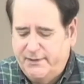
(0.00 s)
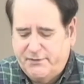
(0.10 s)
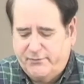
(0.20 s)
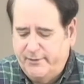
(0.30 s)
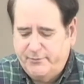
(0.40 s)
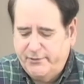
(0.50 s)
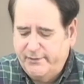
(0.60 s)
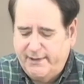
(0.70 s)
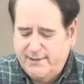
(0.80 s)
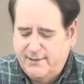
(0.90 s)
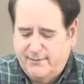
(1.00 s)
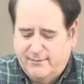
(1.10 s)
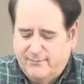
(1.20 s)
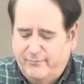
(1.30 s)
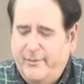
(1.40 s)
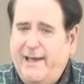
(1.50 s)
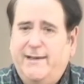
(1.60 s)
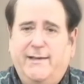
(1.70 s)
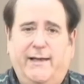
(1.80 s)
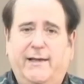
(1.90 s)
позвольте им также
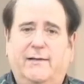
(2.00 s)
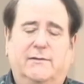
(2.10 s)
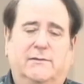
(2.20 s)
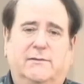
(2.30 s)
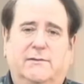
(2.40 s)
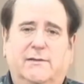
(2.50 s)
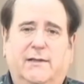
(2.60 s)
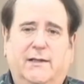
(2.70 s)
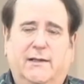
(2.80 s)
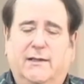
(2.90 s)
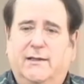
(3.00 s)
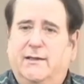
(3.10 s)
узнать вас поближе,